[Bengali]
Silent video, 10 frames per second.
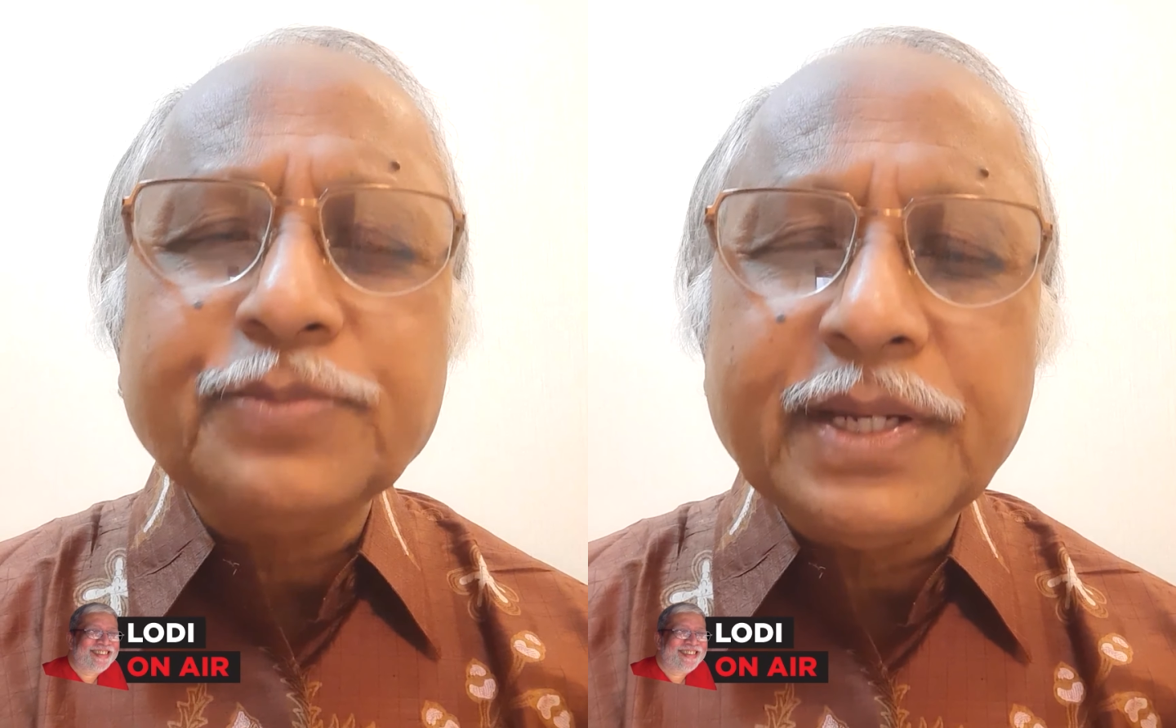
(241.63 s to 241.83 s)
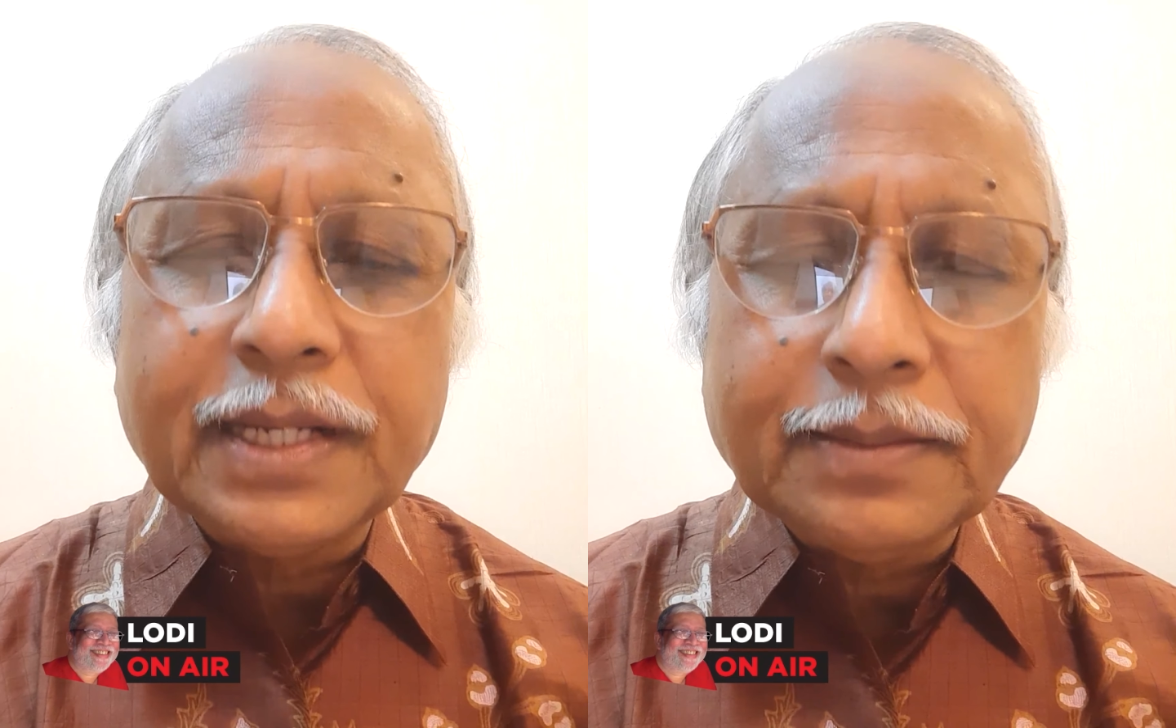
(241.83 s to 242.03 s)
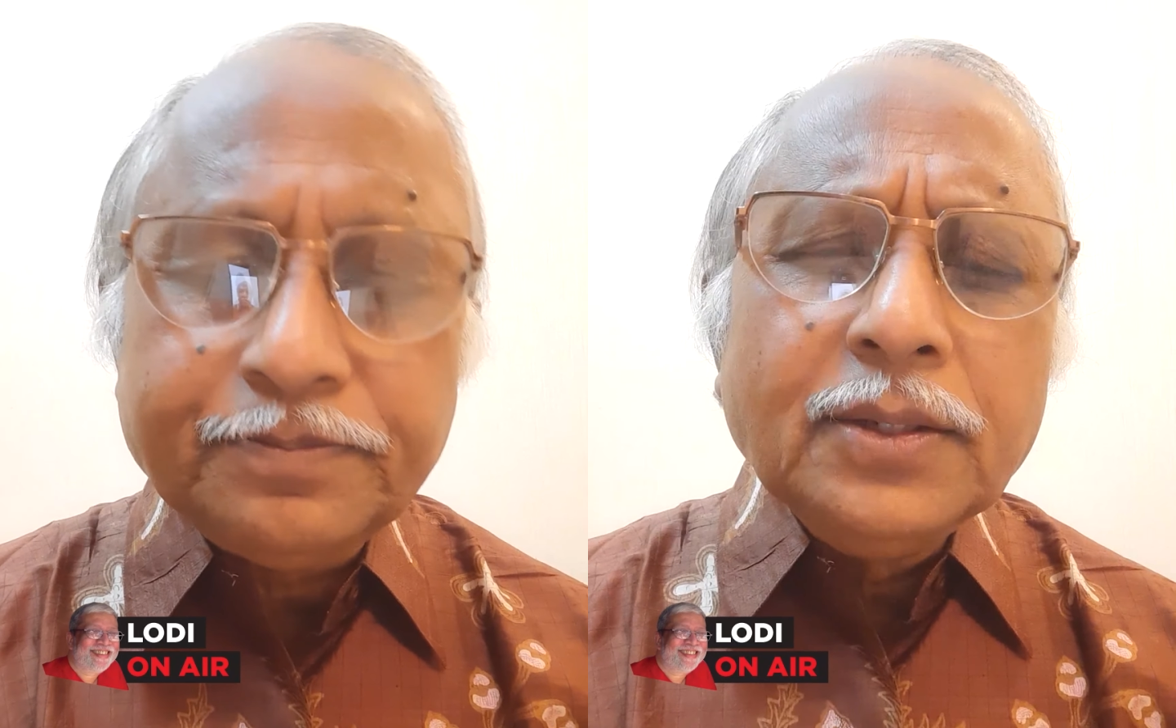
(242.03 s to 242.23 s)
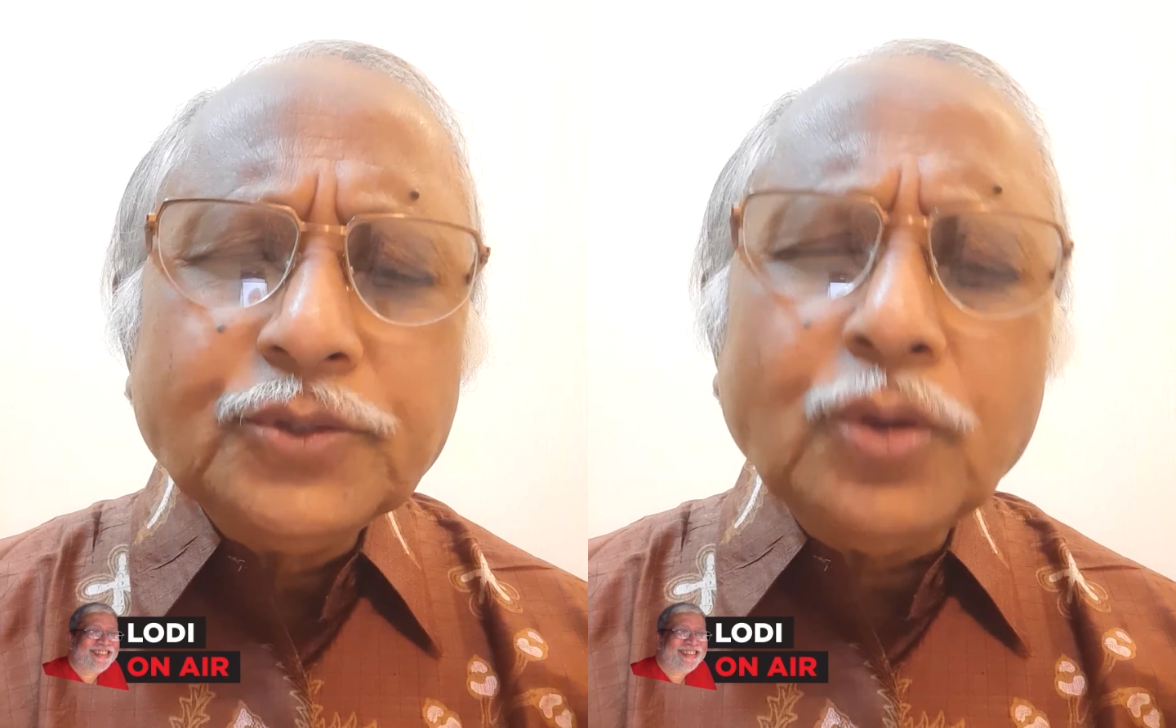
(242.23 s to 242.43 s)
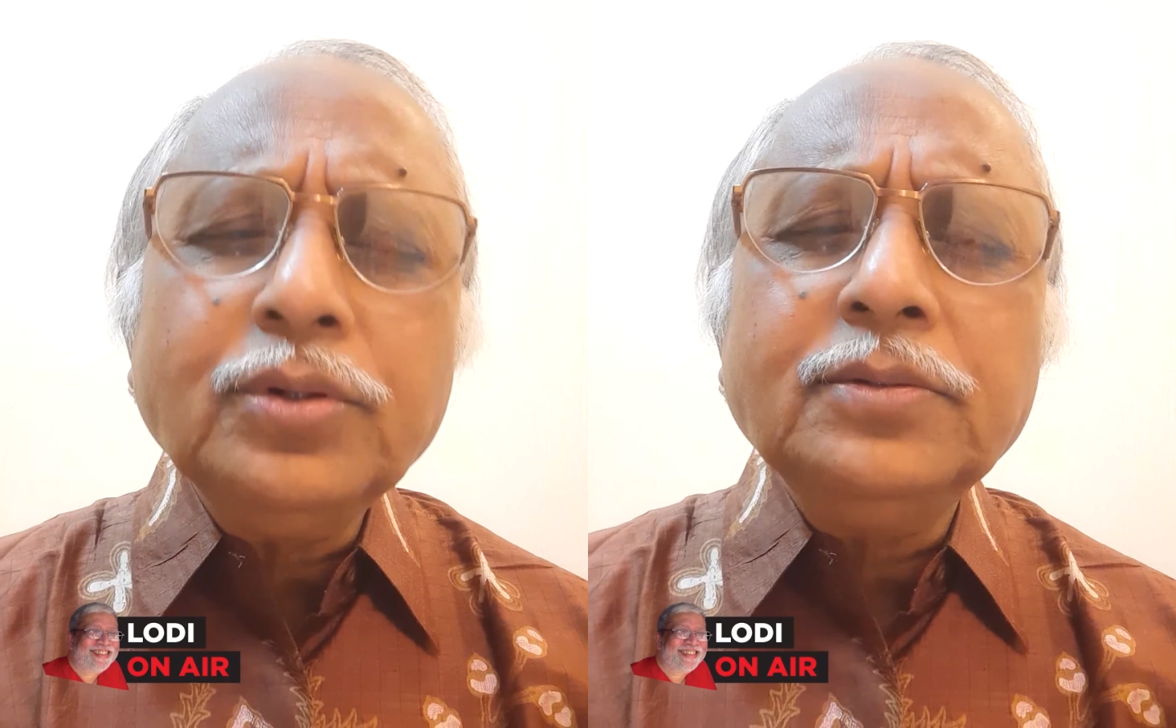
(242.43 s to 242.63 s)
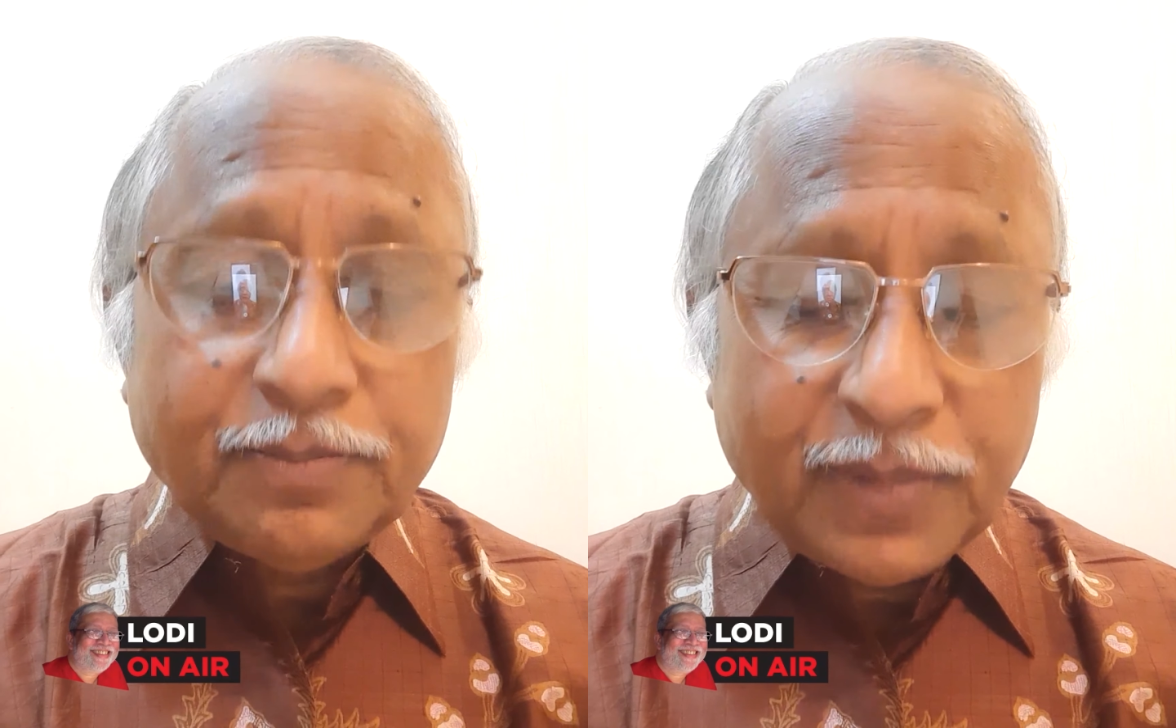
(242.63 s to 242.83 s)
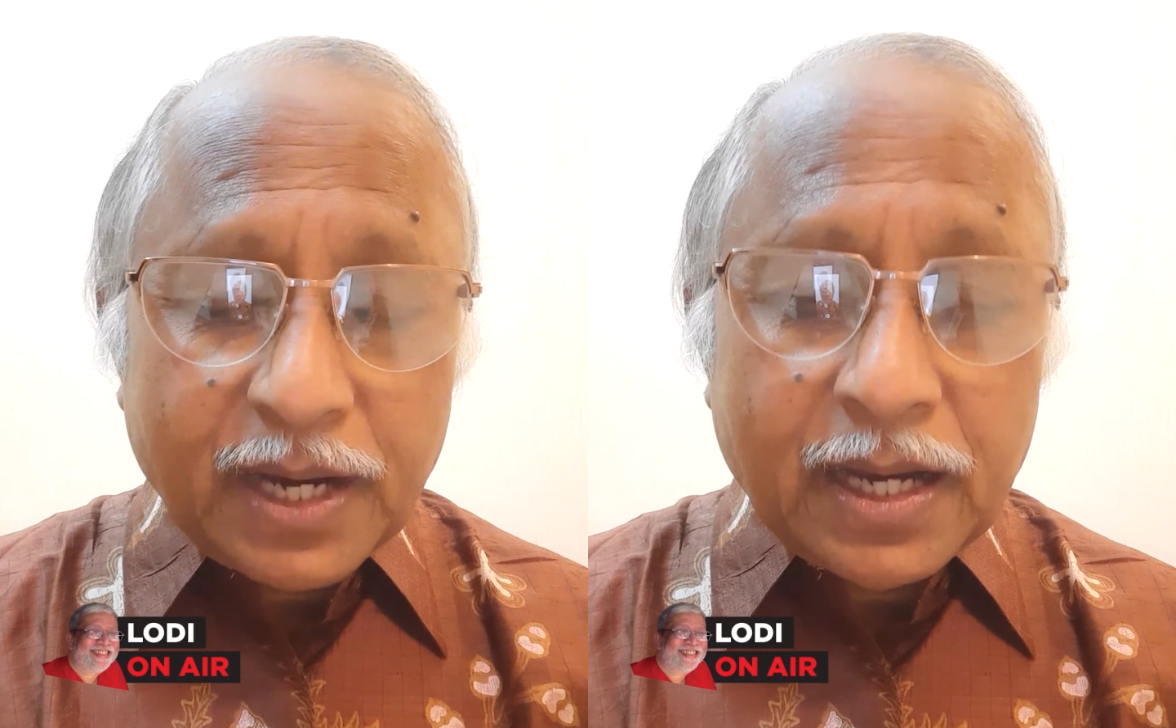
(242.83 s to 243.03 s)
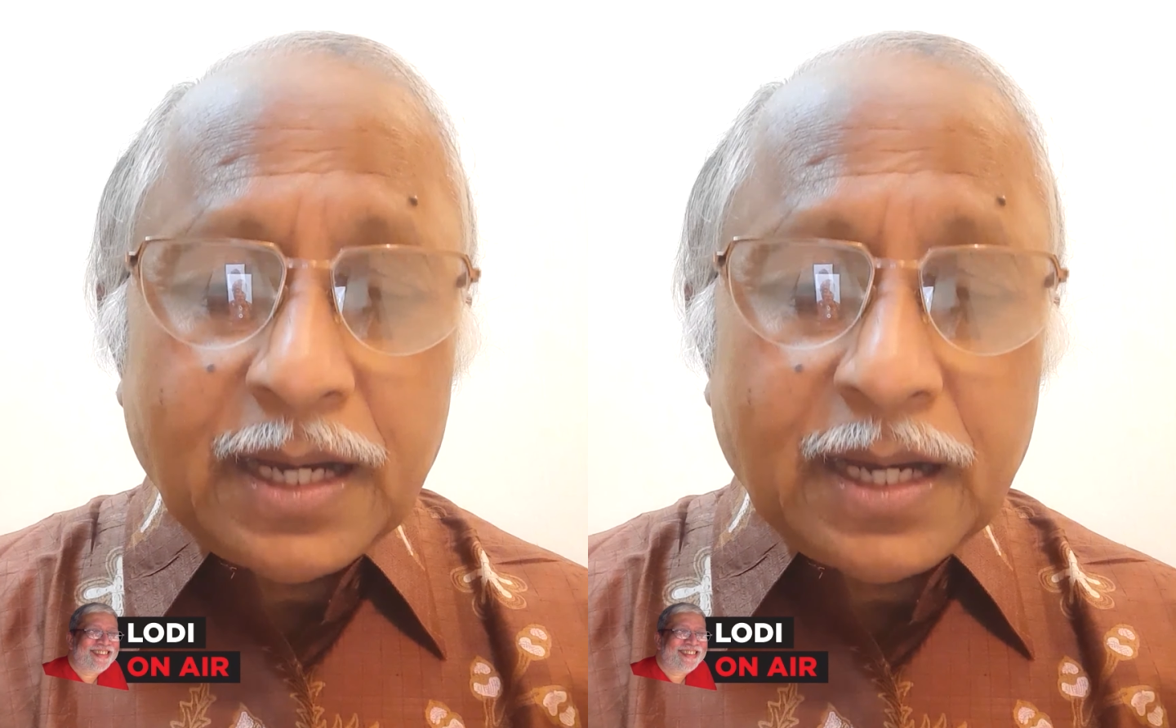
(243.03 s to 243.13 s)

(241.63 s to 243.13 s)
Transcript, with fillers: আসবেন না তখন মা